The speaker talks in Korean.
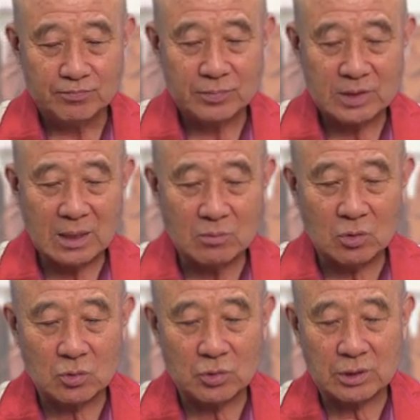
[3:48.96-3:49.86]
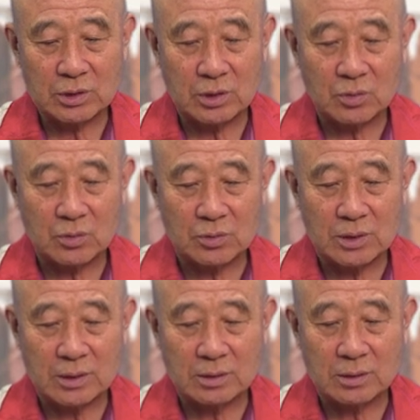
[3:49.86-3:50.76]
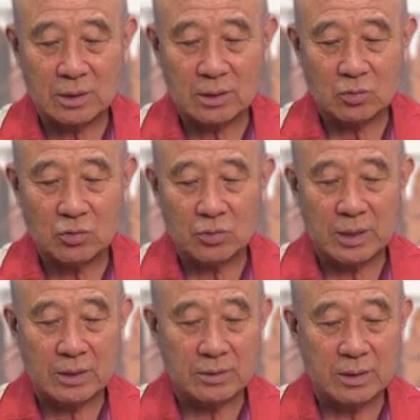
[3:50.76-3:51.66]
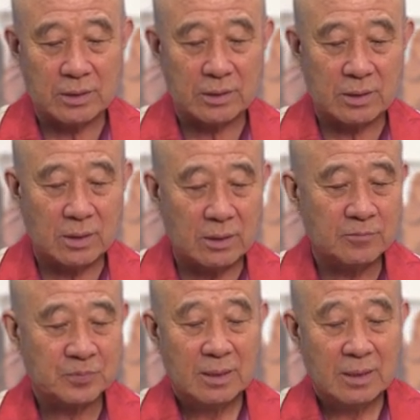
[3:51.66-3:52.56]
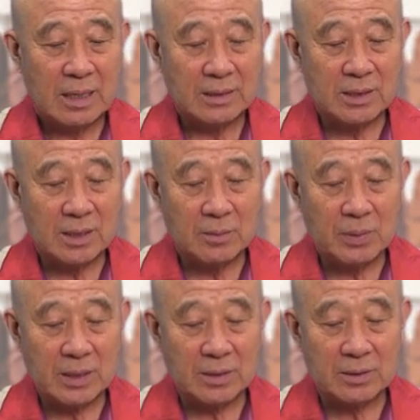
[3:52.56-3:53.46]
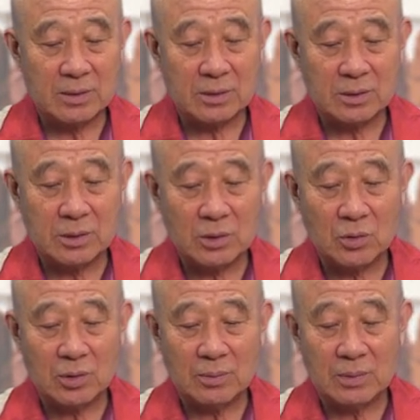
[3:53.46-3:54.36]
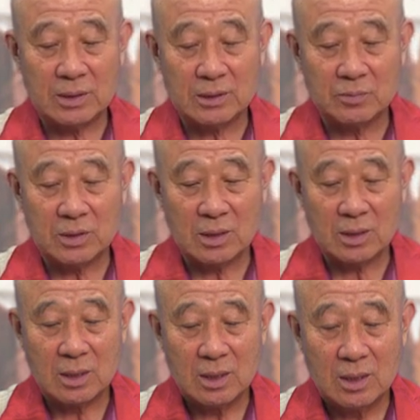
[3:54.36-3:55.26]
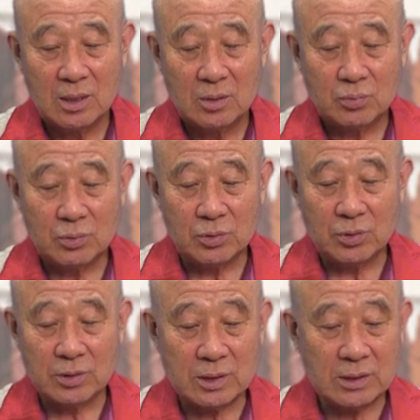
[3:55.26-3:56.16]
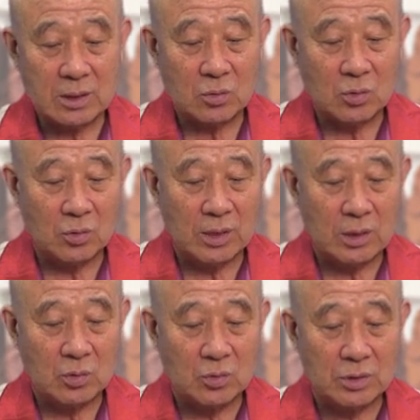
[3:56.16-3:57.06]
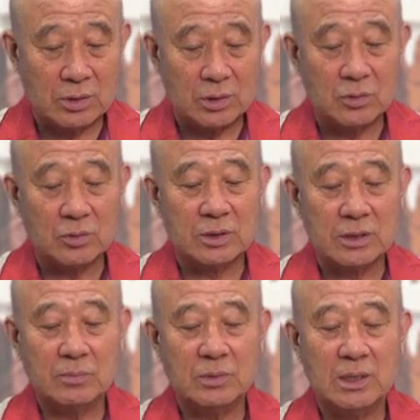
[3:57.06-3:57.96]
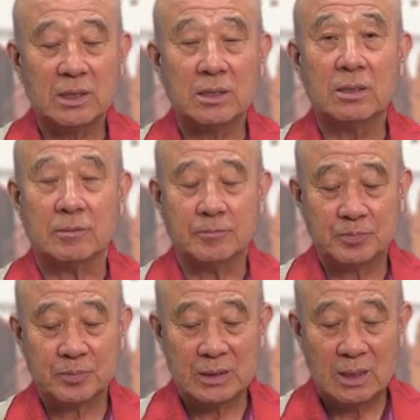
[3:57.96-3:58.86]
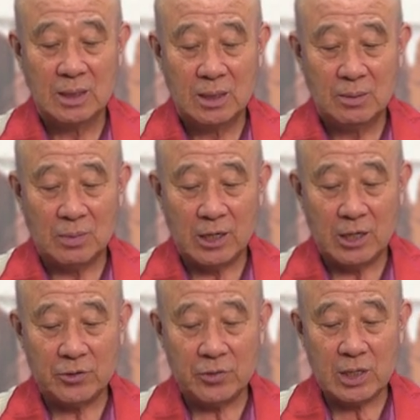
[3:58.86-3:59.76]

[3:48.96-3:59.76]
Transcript: 참으로 조직적이고 재정적인 후원에 의해서 아시아에 파견되어서 선교를 한 바 있습니다 불교 역사상 고대 인도에서 기원전 3세기경 마오리아